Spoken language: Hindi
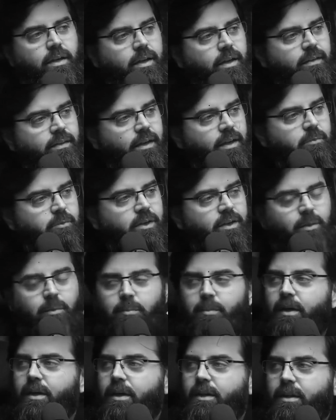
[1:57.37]
अगर अल्लाह ताला मुझे
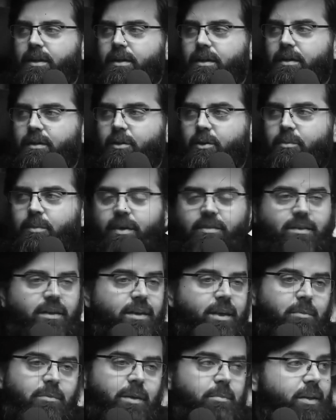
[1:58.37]
कभी बेटी देना तो मैं हाँ। इसका
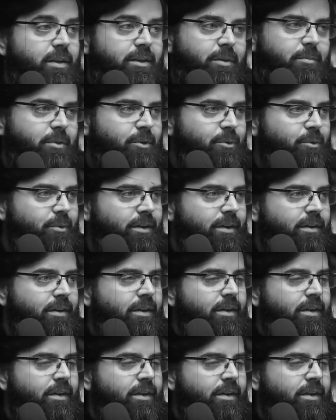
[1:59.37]
नाम ना मरियम रखूँगा